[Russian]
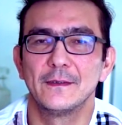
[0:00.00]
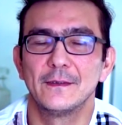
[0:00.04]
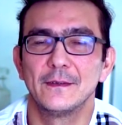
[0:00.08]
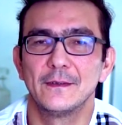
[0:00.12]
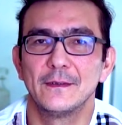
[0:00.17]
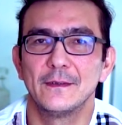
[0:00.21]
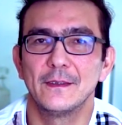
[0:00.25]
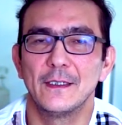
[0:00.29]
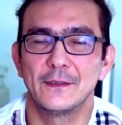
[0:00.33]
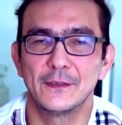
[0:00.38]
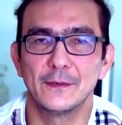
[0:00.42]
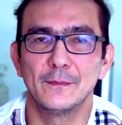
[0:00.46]

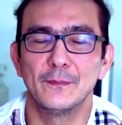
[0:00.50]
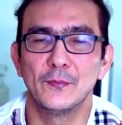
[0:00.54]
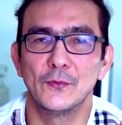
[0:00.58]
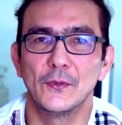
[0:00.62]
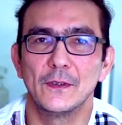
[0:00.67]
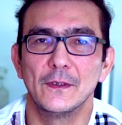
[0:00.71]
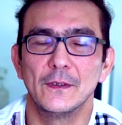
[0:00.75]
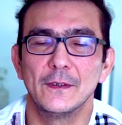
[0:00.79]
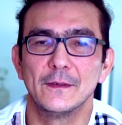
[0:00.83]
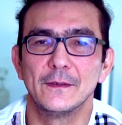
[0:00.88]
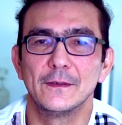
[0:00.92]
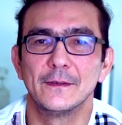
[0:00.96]
и
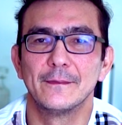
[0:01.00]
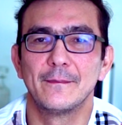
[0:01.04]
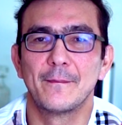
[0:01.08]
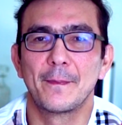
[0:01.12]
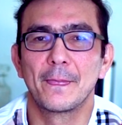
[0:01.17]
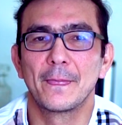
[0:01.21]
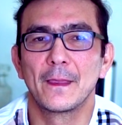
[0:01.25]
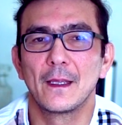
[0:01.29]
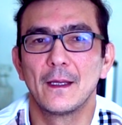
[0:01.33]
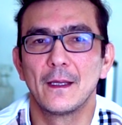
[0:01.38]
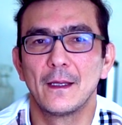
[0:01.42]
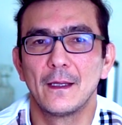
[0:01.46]
вы
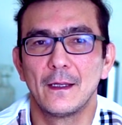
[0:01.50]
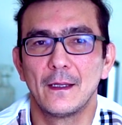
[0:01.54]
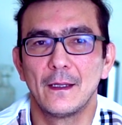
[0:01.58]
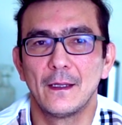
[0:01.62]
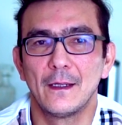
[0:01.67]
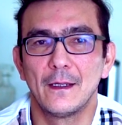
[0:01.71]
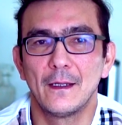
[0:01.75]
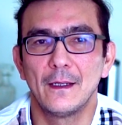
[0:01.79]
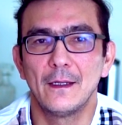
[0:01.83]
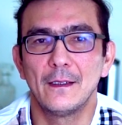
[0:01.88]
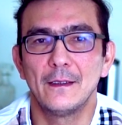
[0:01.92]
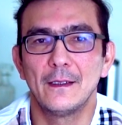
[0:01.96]
должны все
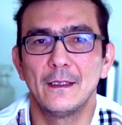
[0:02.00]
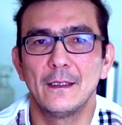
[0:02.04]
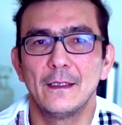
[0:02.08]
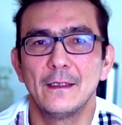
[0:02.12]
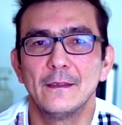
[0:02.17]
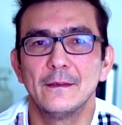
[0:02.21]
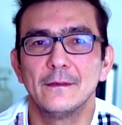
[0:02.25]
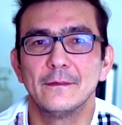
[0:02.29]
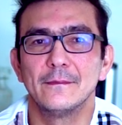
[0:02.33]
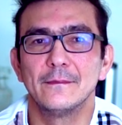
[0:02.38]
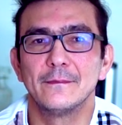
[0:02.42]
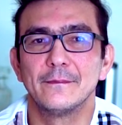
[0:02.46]

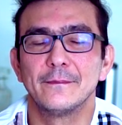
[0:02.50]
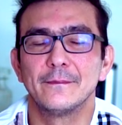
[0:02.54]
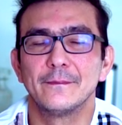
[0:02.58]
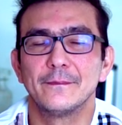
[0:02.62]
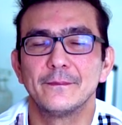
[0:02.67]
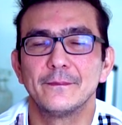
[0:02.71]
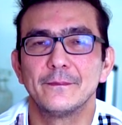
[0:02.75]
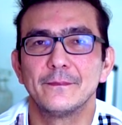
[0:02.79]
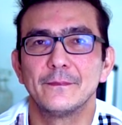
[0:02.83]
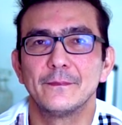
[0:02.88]
выводить.